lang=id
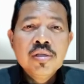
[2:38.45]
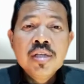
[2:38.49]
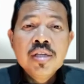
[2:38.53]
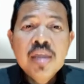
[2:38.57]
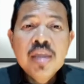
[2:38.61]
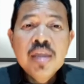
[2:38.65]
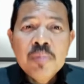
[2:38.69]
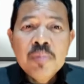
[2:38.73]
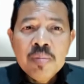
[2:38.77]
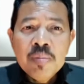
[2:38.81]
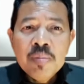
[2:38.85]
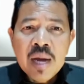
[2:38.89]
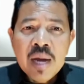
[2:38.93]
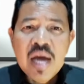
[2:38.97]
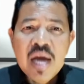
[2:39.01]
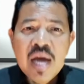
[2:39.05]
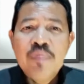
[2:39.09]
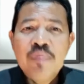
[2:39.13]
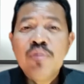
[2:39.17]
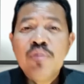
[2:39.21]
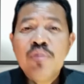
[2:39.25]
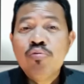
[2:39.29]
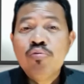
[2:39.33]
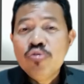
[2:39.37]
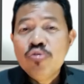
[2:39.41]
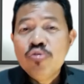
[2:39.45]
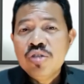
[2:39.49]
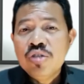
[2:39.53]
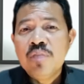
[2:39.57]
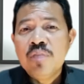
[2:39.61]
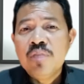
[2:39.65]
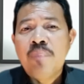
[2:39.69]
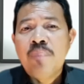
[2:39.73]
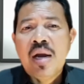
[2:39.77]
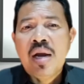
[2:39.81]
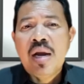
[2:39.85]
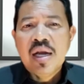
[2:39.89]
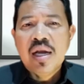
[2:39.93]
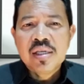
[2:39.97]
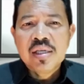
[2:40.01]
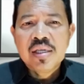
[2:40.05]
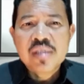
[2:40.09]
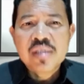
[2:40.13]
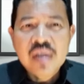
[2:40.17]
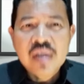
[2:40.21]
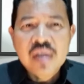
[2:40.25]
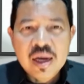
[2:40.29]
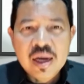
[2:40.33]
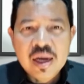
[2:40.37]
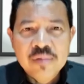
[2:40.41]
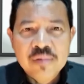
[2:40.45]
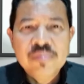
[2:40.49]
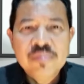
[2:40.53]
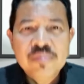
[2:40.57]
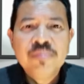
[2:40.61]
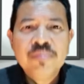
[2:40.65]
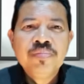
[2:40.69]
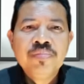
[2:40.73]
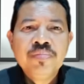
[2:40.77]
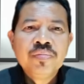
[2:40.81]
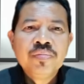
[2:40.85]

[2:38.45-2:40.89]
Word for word: tidak memahami fungsi paragraf